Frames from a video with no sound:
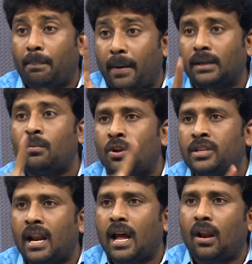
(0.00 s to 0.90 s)
ఉన్న పదమూడు
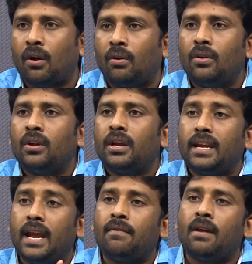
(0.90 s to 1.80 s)
జిల్లాల్లో
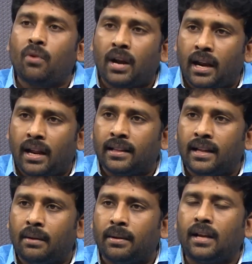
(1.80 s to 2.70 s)
ఏమేమి ఉండాలి అన్న
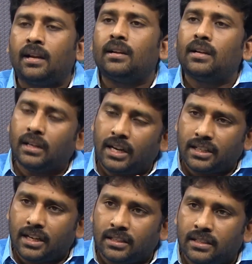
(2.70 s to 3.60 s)
దాని మీద
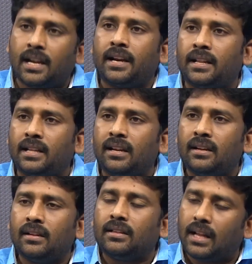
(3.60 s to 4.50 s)
డిస్కషన్ జరిగిద్ది
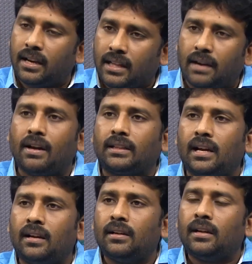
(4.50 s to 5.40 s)
దాని తర్వాత
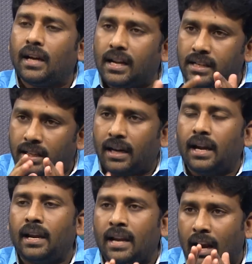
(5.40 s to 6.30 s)

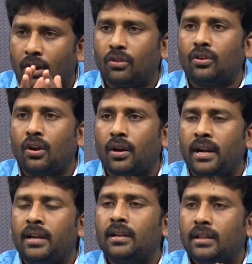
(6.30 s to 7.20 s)
ఖచ్చితంగా ఈ నెల
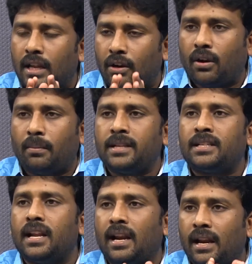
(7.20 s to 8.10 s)
రోజుల్లోనే దీనికి ఒక
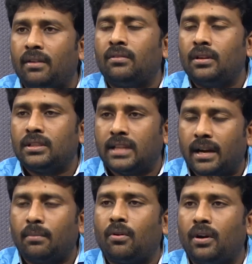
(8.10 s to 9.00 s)
మంచి నిర్ణయం
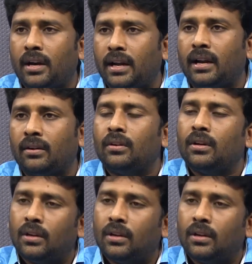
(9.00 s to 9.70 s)
జగన్మోహన్ రెడ్డి గారు